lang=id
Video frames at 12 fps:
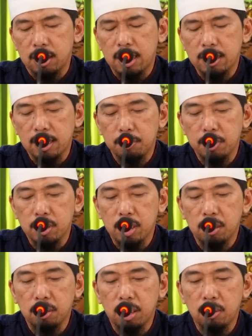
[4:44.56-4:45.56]
Kata Nabi
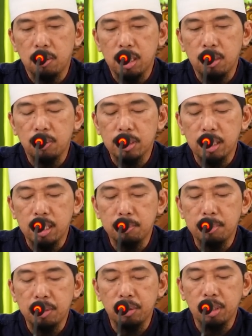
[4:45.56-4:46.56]
Shallallahu Alaihi
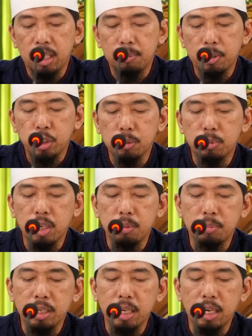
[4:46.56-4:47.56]
Wasallam, "Man
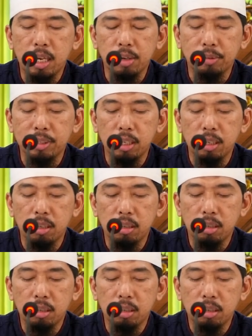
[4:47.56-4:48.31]
shibran min al ardi,